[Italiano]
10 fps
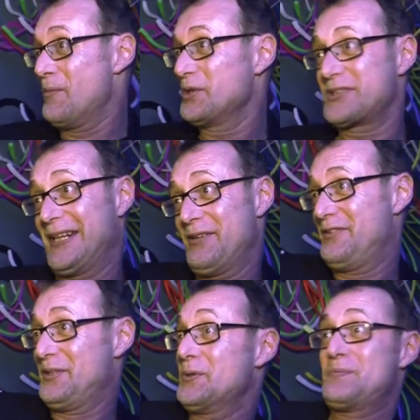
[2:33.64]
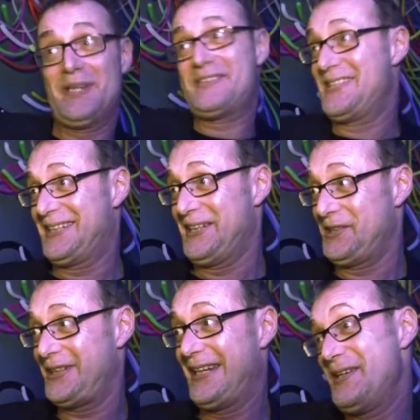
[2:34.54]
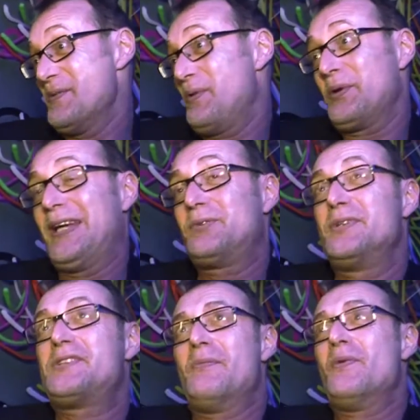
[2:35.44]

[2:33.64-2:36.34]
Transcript: mostra è Virus Plastic Age e io ho portato diciamo,